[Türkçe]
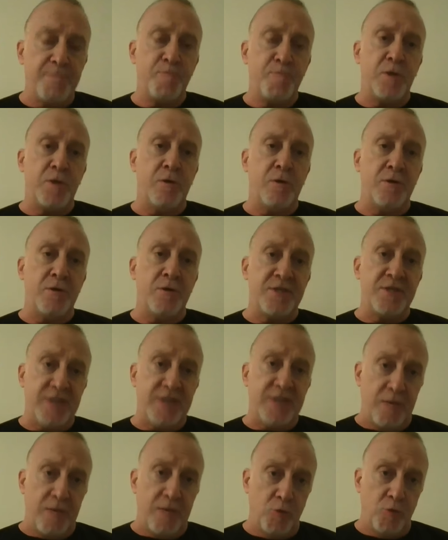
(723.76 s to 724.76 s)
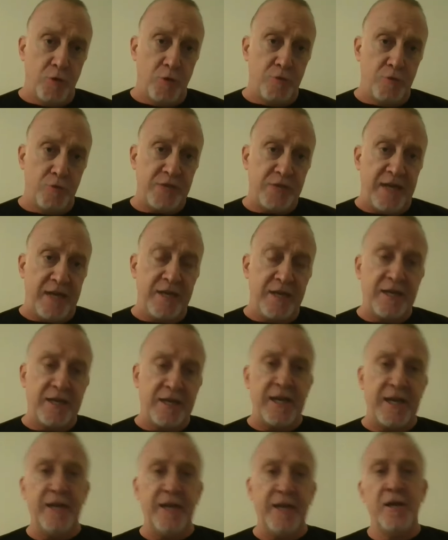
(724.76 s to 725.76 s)
e, İstanbul'da
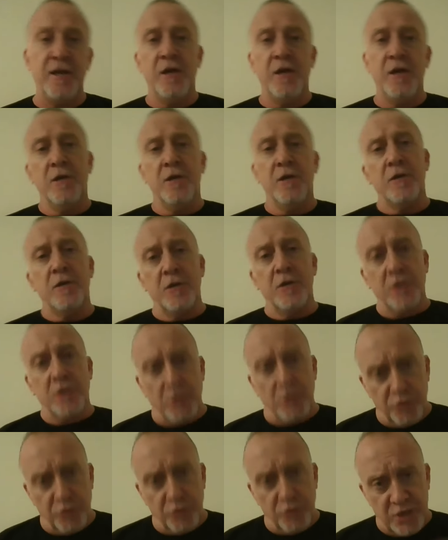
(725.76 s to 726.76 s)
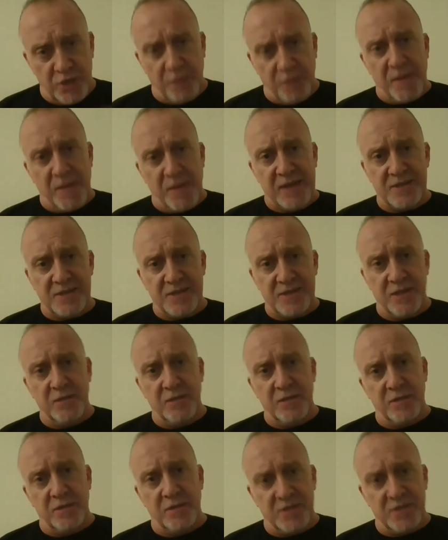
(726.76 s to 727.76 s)
özellikle e, kaotik bazı
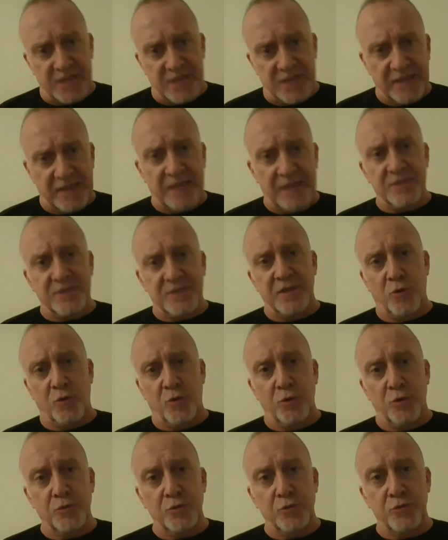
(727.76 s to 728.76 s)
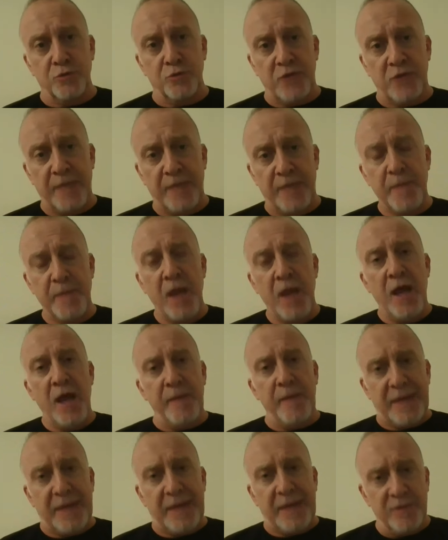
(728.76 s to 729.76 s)
e, sallantılar olduğunda
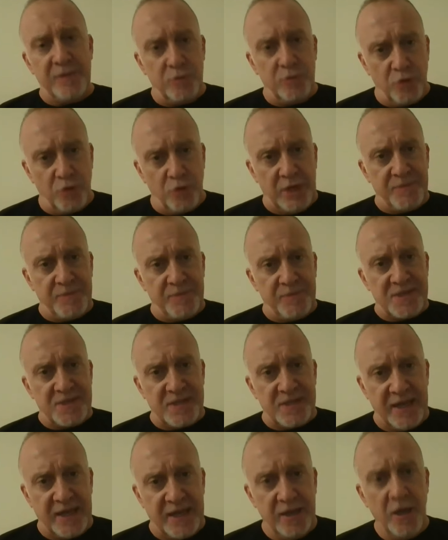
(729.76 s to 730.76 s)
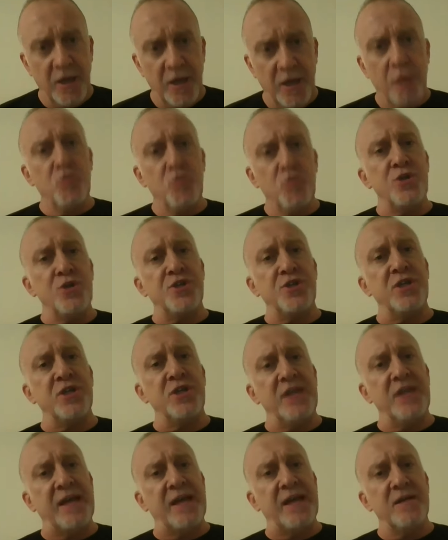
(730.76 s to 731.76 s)
hemen rölemizde bu işi
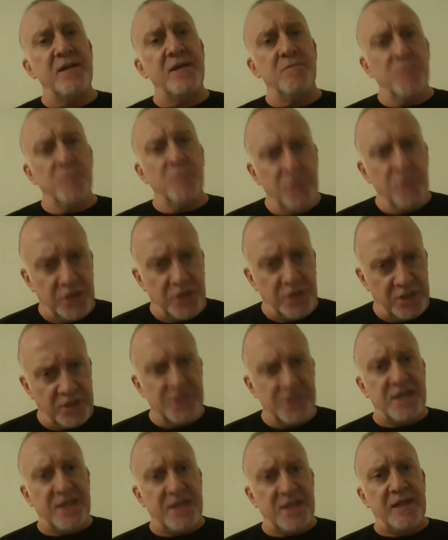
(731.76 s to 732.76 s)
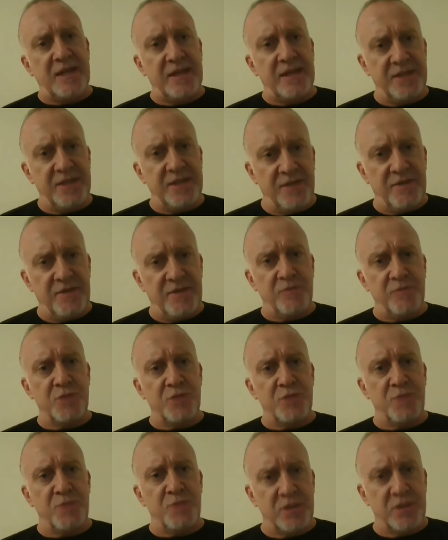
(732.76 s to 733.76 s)
yine 40'lı seneleri
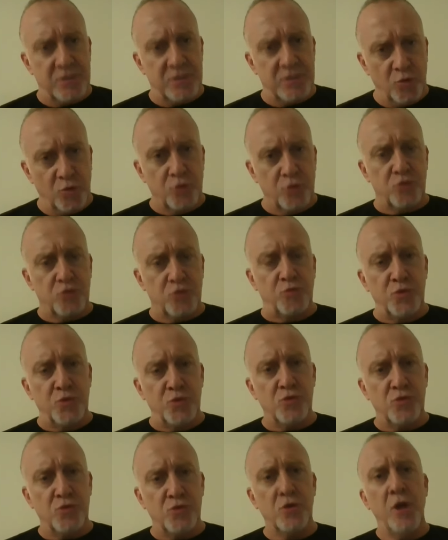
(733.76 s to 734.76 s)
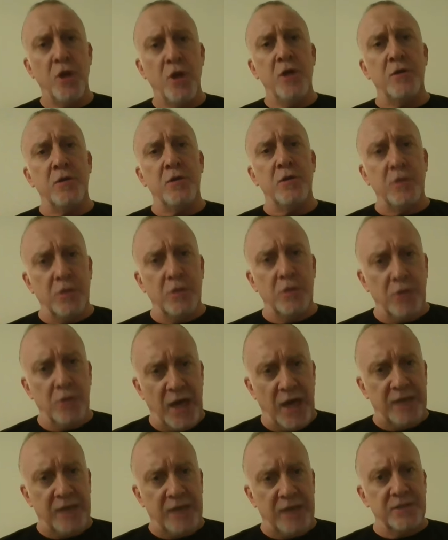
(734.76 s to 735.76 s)
devirmiş bir dostumuz e,
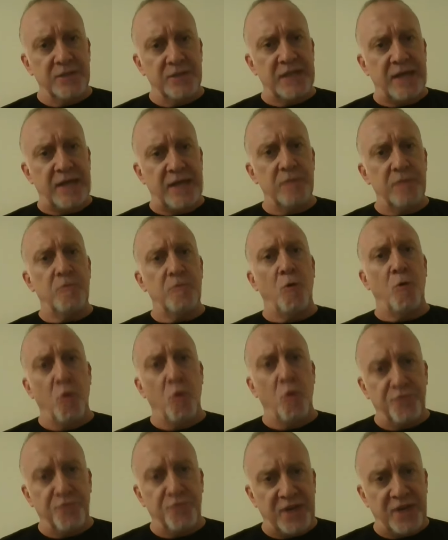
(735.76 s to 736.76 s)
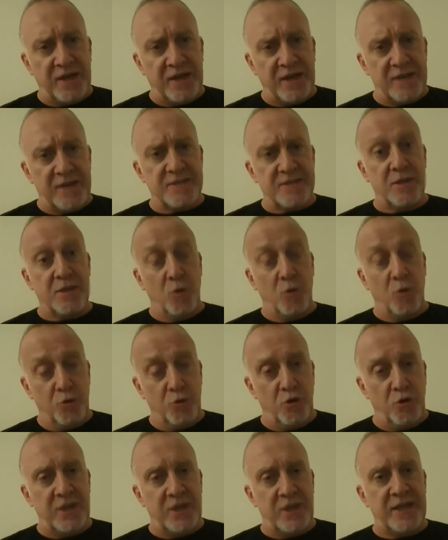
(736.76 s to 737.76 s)
anında o frekansta, o
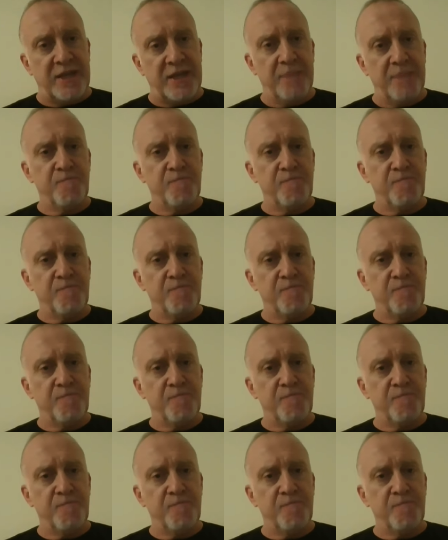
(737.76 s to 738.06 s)
rölede